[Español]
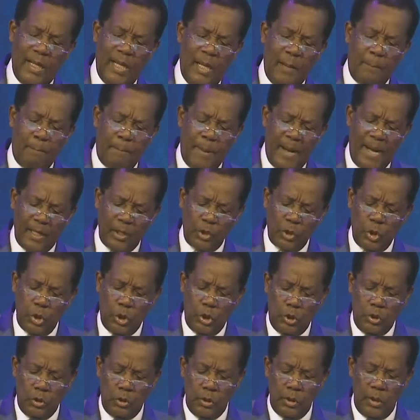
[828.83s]
el
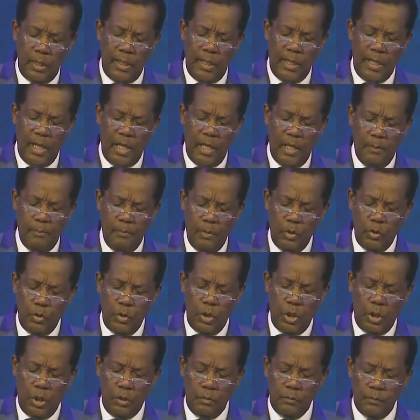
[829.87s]
pacto en el
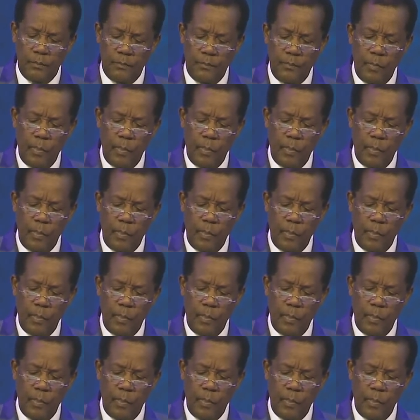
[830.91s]
mundo.